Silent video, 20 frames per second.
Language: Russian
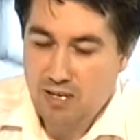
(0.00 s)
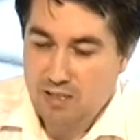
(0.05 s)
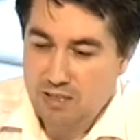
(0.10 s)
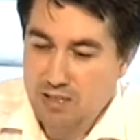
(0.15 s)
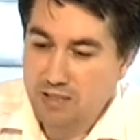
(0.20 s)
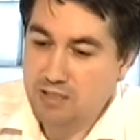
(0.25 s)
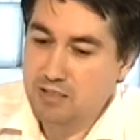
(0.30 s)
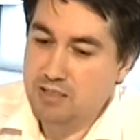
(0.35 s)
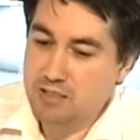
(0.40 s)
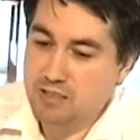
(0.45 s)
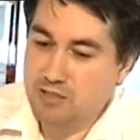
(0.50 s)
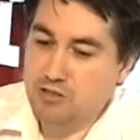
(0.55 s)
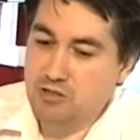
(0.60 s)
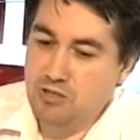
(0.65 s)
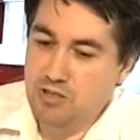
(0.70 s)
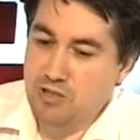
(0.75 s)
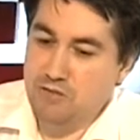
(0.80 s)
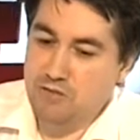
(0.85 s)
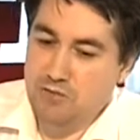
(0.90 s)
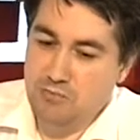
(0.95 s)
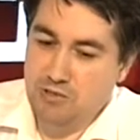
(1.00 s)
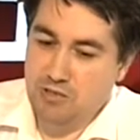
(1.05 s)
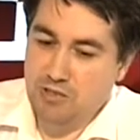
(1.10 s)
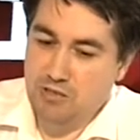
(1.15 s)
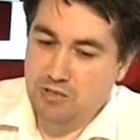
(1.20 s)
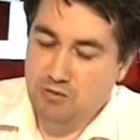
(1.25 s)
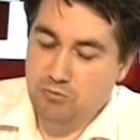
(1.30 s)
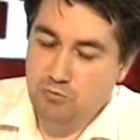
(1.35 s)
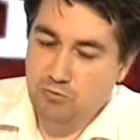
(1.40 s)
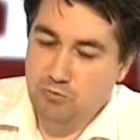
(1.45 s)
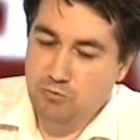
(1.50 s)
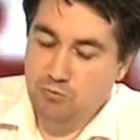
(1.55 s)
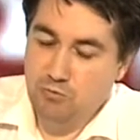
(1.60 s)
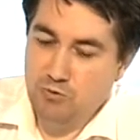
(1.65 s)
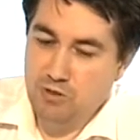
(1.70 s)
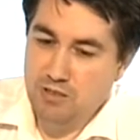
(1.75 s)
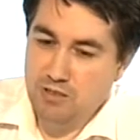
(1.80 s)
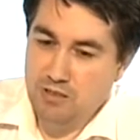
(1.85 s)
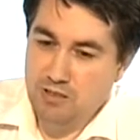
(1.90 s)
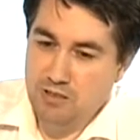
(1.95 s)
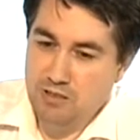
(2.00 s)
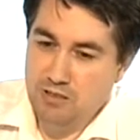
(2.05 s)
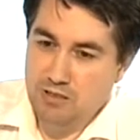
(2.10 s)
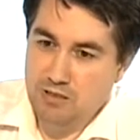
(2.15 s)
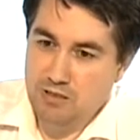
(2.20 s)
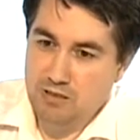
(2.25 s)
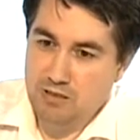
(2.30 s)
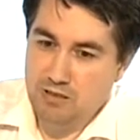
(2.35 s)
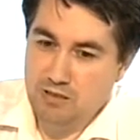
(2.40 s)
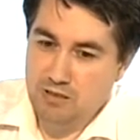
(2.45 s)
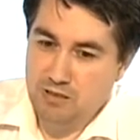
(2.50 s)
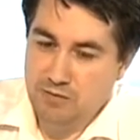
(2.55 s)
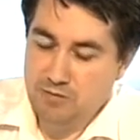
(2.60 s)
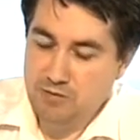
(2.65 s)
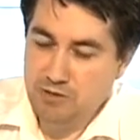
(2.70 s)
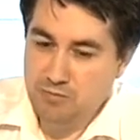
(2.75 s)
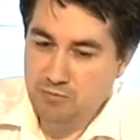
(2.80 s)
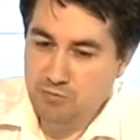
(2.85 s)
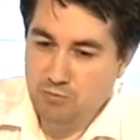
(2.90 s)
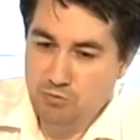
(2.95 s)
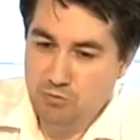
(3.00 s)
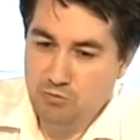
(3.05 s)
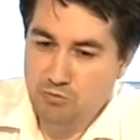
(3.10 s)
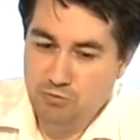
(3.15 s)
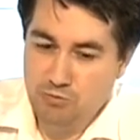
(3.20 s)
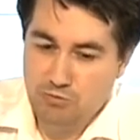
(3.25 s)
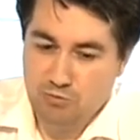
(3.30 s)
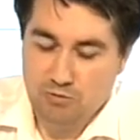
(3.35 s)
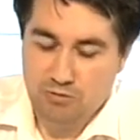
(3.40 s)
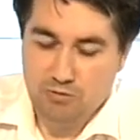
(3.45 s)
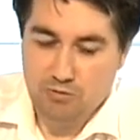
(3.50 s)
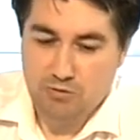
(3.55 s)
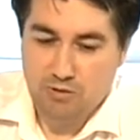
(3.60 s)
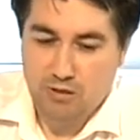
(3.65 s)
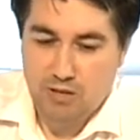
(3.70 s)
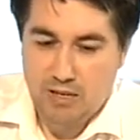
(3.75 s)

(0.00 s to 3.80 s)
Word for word: каких отношений вообще к культуре и ко всему, что